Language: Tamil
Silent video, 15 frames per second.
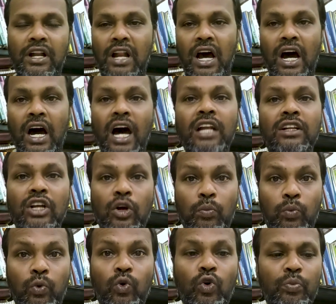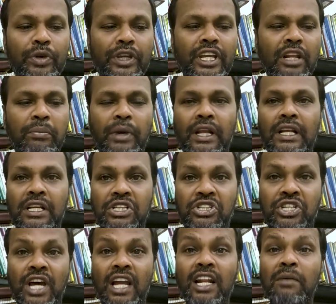நான் பூமியின் மேல்
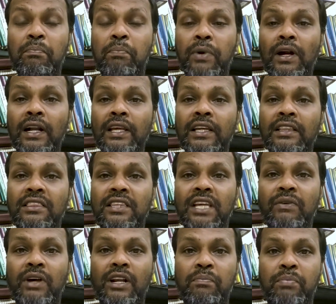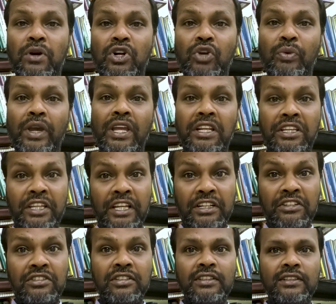ஜலப்பிரளயத்தை வரப்பண்ணுவேன்
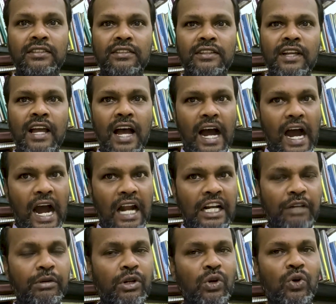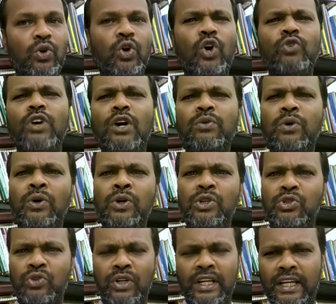என்று ஆண்டவர் நோவாவோடு
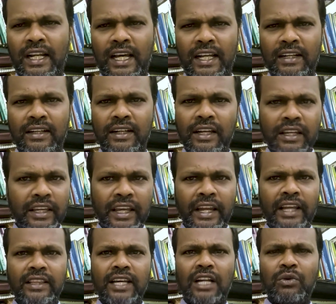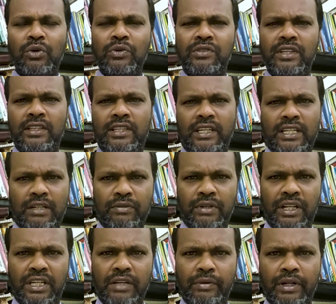சொல்லுகிறார் இங்கே தான் ஒரு விஷயத்தை
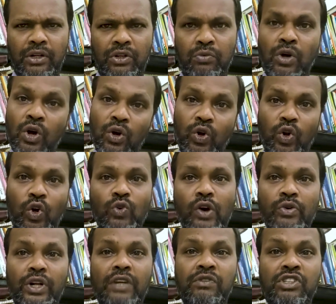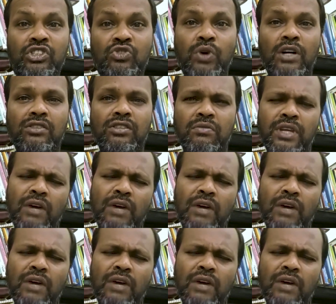கவனிக்க வேண்டும் நோவாவுடைய விசுவாசம்